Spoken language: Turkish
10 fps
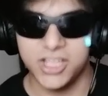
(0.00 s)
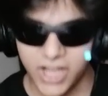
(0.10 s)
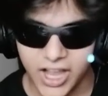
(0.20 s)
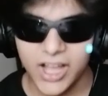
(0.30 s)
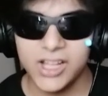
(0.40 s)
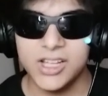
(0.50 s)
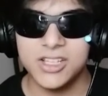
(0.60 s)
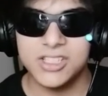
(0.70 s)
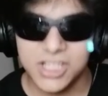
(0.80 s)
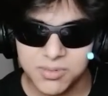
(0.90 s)
Ya
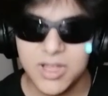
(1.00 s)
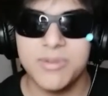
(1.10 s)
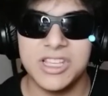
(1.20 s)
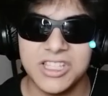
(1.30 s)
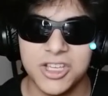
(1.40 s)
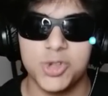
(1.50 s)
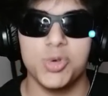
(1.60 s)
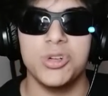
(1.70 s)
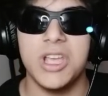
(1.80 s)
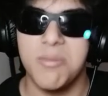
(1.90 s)
siz bir de bize deyin ki
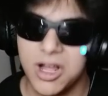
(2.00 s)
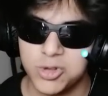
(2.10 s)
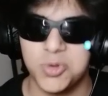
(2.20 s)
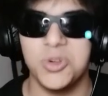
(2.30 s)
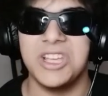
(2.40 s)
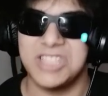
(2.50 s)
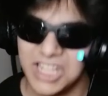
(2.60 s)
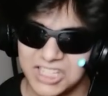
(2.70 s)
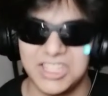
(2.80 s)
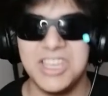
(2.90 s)
Suriye mal Suriye
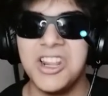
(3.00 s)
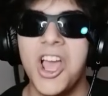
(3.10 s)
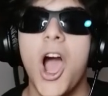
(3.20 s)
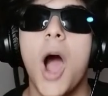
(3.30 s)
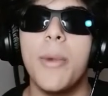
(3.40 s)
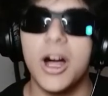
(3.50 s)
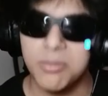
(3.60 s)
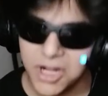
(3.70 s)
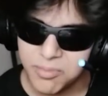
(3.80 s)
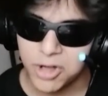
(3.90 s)
salak deyin ama
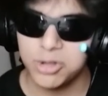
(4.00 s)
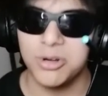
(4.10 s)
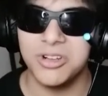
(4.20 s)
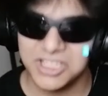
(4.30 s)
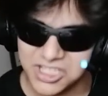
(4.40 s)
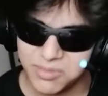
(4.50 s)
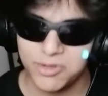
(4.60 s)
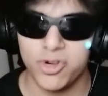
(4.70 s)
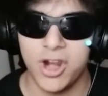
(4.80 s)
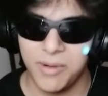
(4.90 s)
Alman İmparatorluğu'na siz
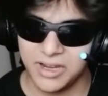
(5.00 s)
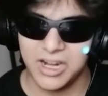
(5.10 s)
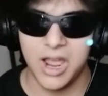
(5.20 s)
bir şöyle bakın